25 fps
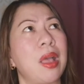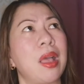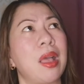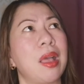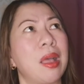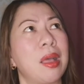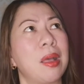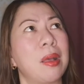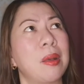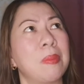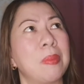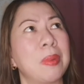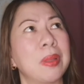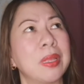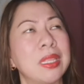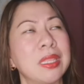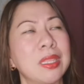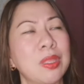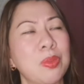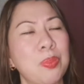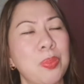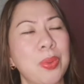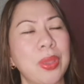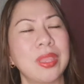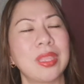uh,
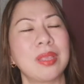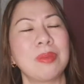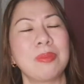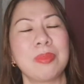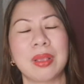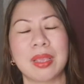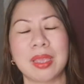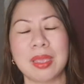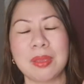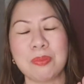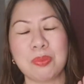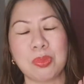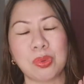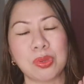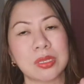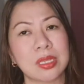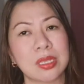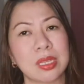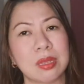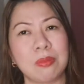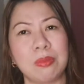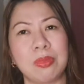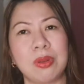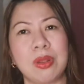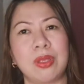hindi pwedeng maging
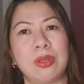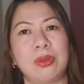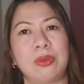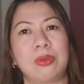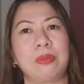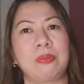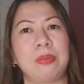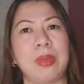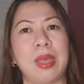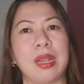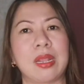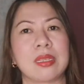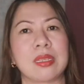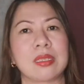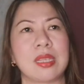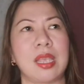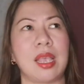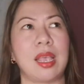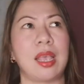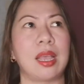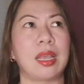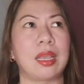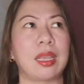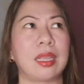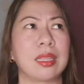posible yun para
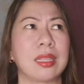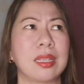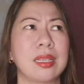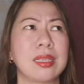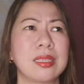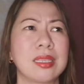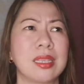sa akin.